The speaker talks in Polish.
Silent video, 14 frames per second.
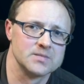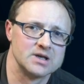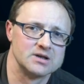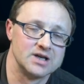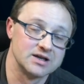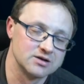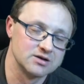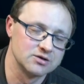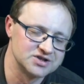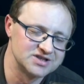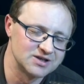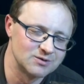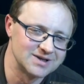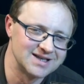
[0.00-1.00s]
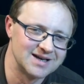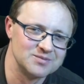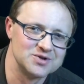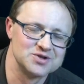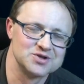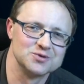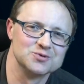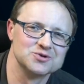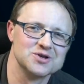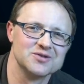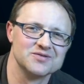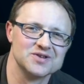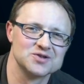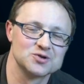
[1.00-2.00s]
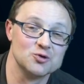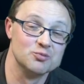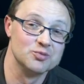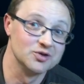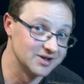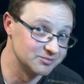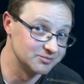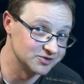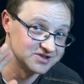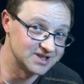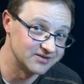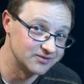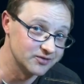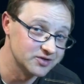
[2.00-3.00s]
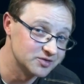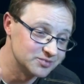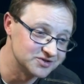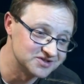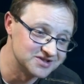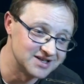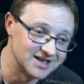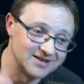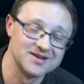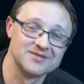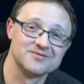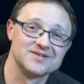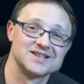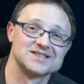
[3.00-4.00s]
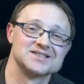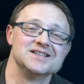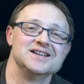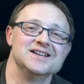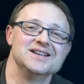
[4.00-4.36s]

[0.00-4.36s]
dlatego że zakładamy, że uczniowie szkół ponadpodstawowych, pozdrawiam Was,